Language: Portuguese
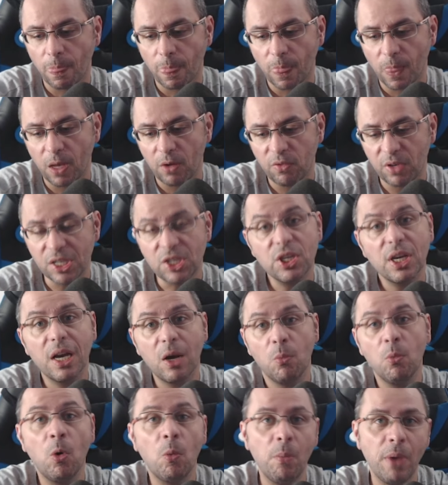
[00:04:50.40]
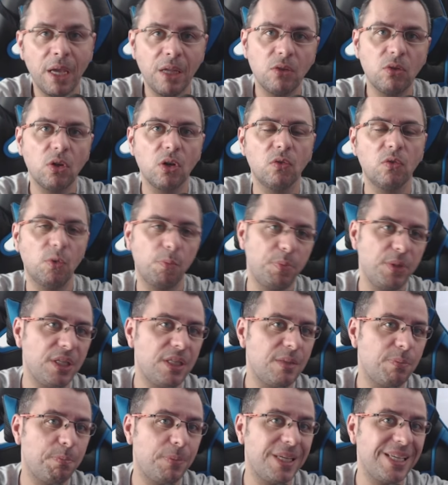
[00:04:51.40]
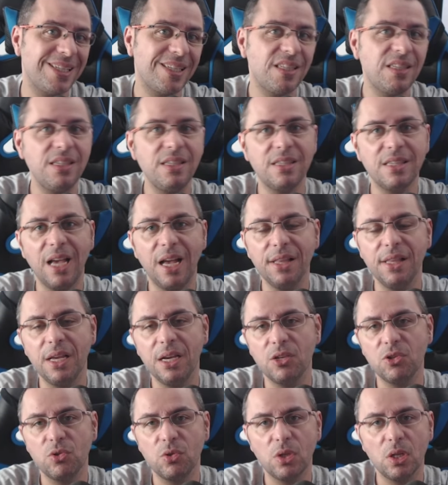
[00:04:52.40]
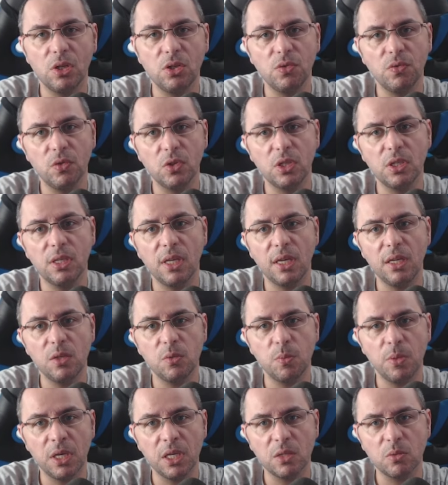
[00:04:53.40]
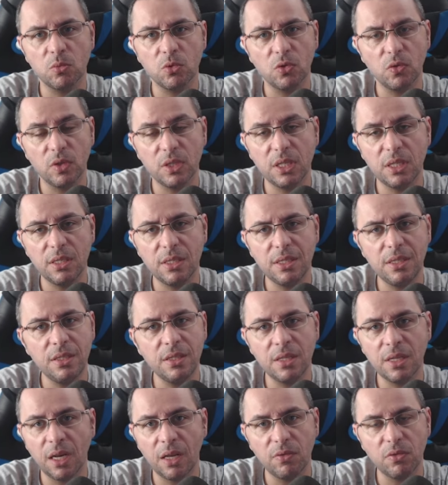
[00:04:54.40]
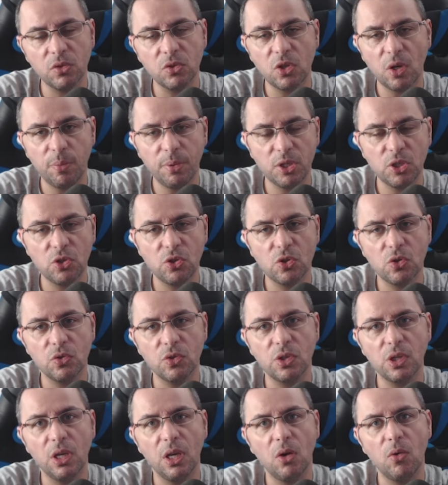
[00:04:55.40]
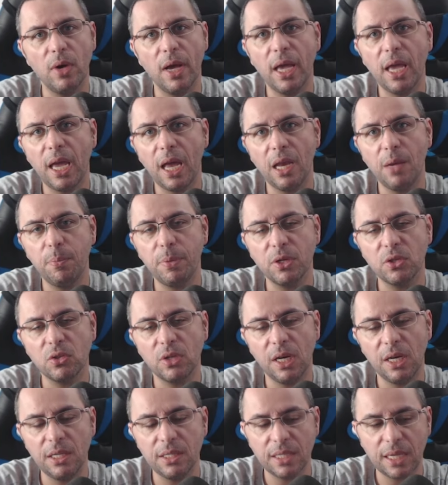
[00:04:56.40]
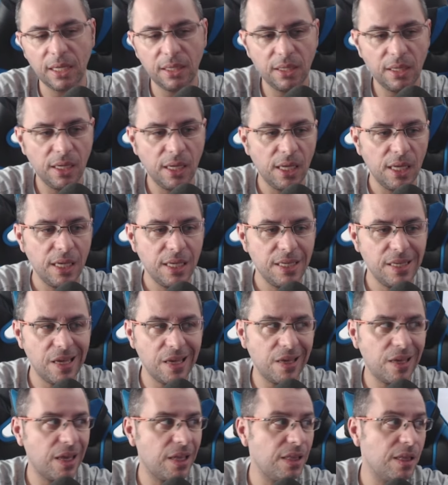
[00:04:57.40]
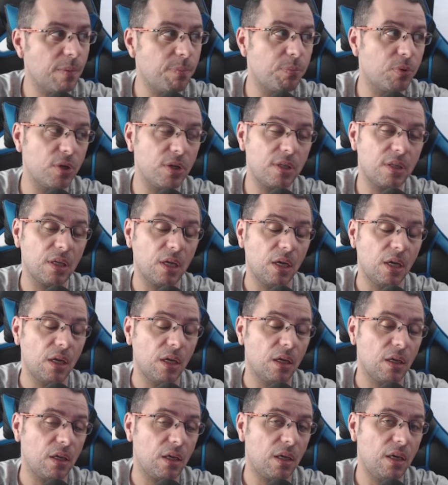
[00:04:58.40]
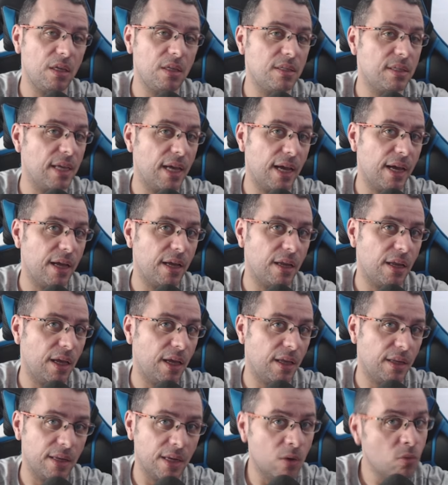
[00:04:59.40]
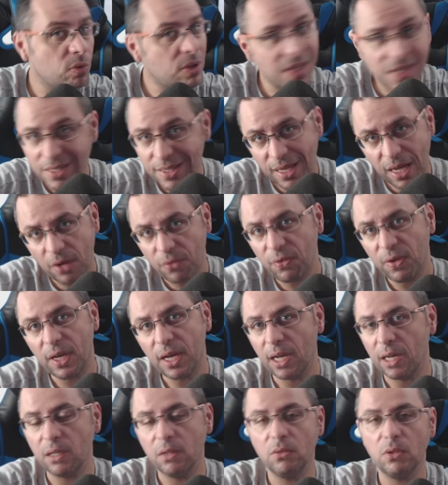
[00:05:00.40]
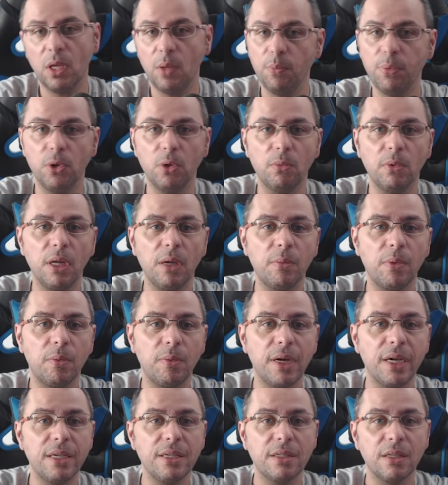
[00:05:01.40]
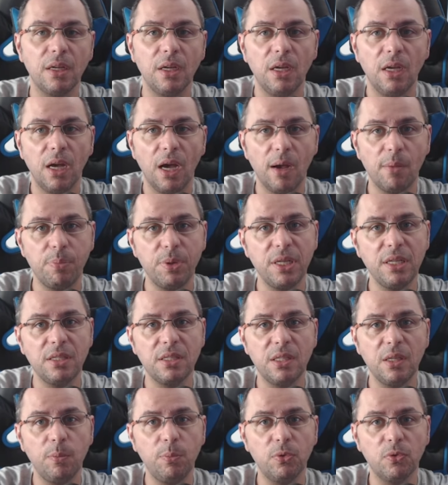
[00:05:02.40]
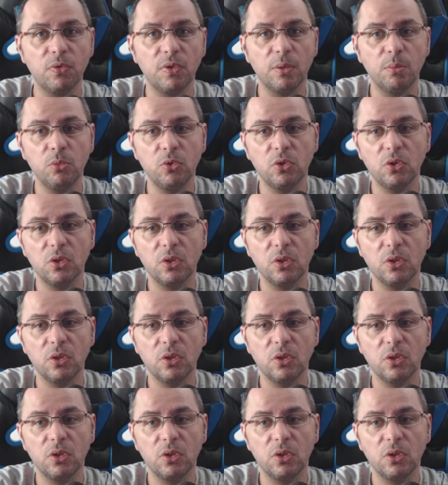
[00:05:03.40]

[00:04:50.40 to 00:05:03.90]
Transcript: vai chegar um momento que eu vou precisar da ajuda de vocês mesmos, que vocês se inscrevam só para a gente conseguir a URL personalizada. E aí quem depois quiser, eh, não quiser ficar, não tem problema, mas a princípio vamos